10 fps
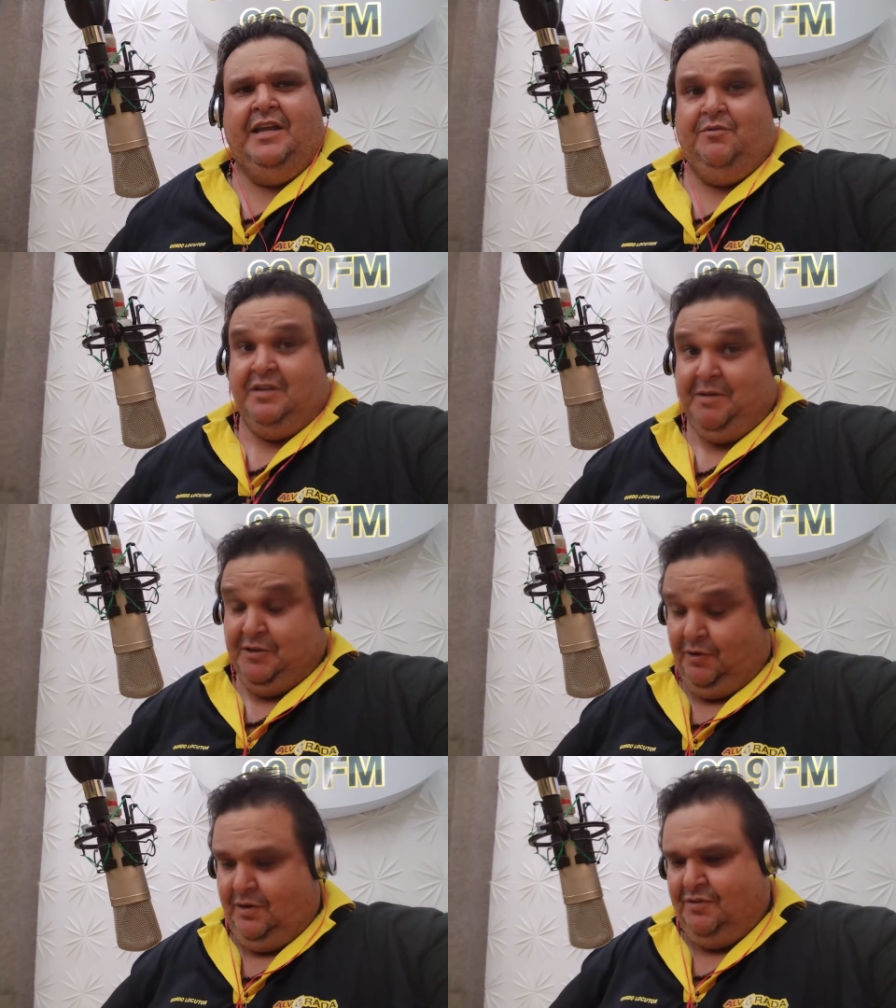Valeiros
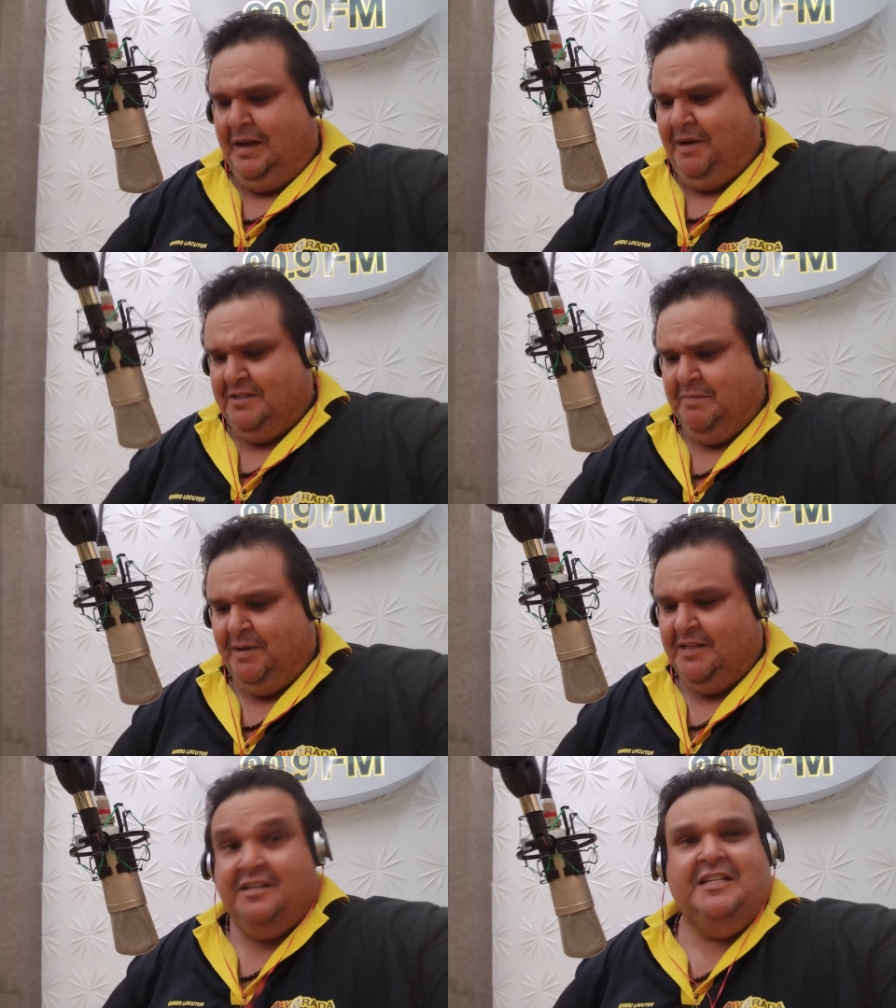Amazonas, amantes
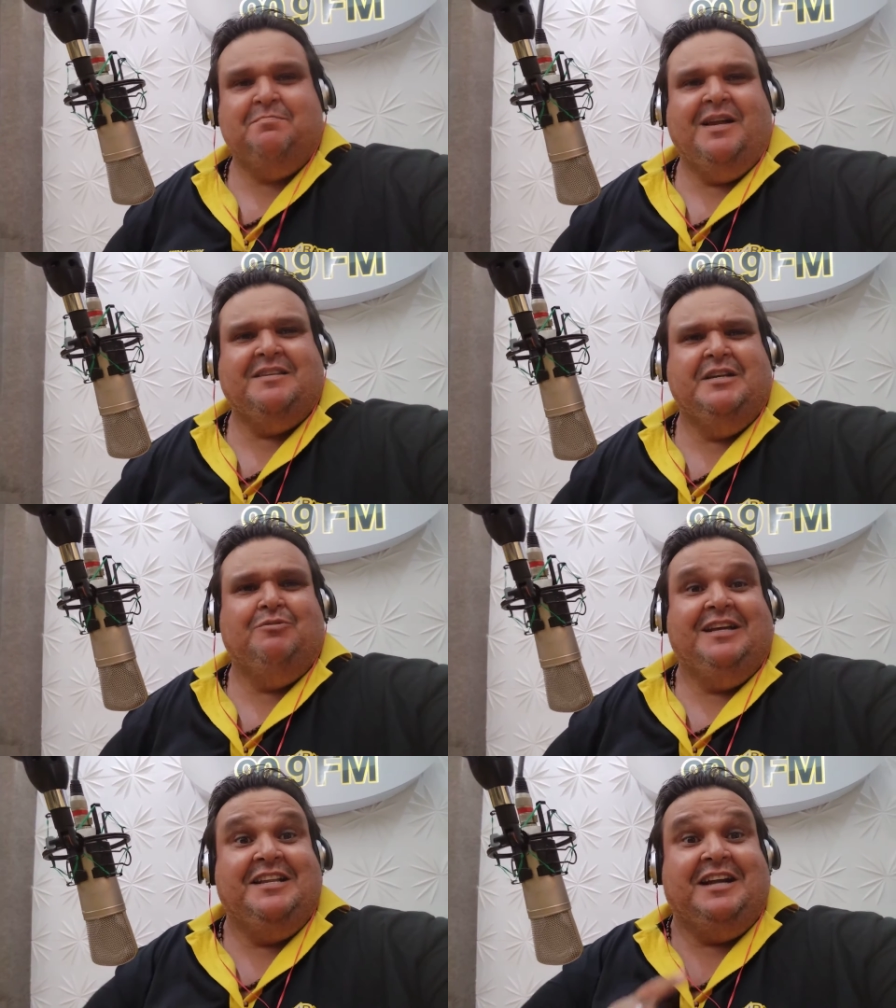simpatizantes, para a
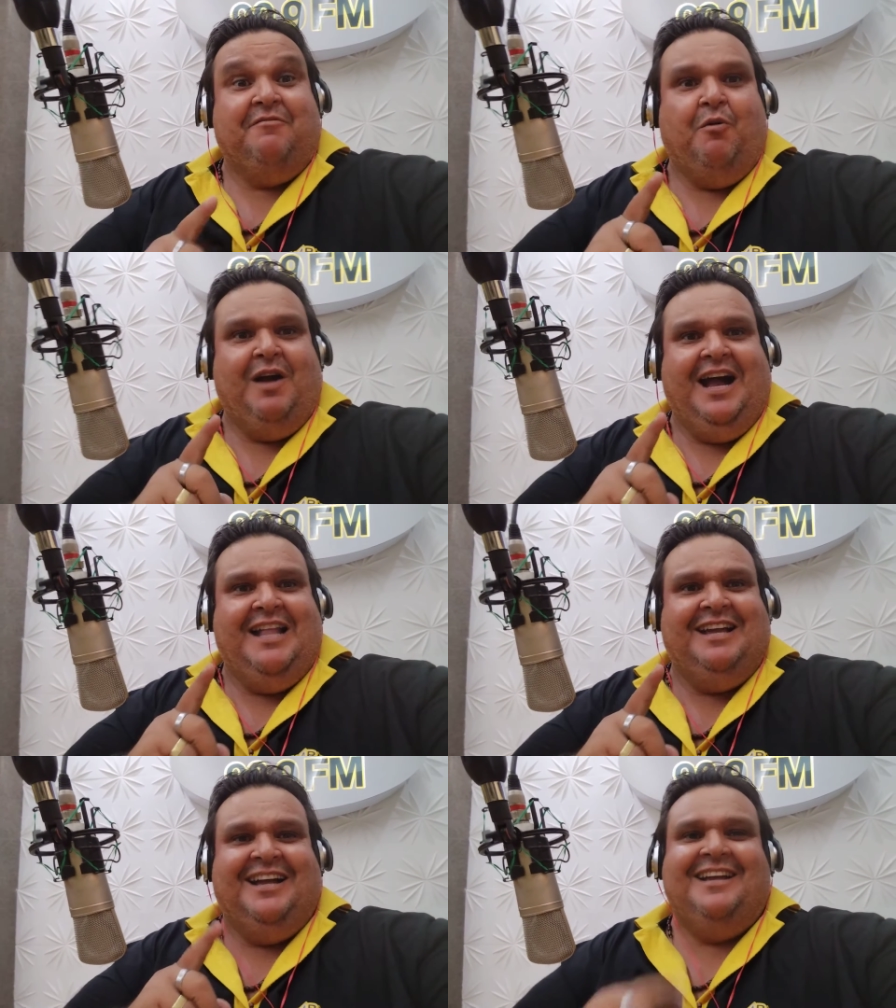segunda grande
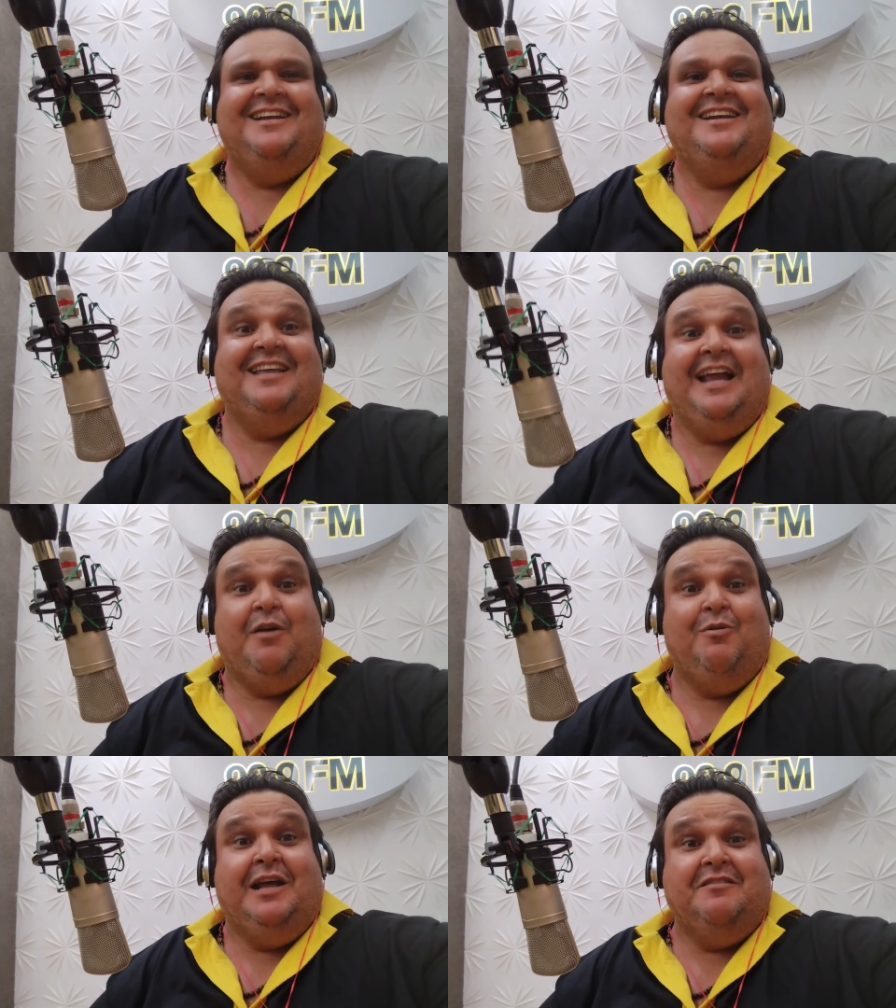cavalgada da
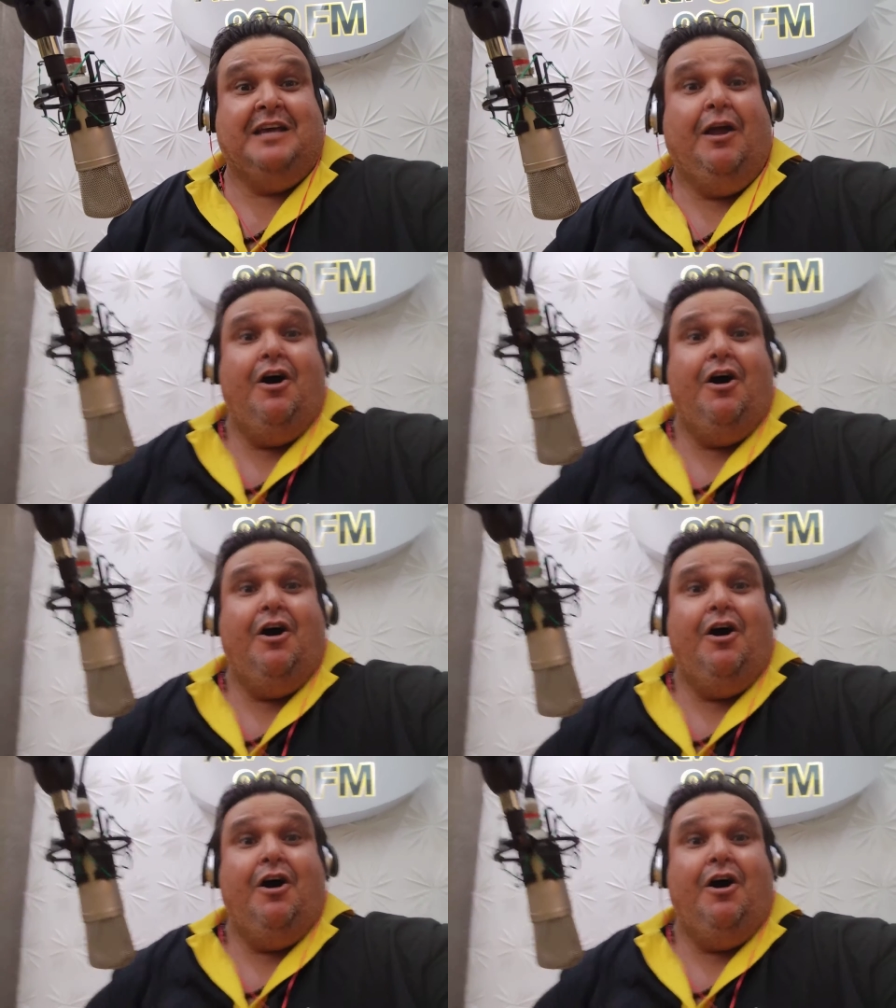Lagoa da Onça.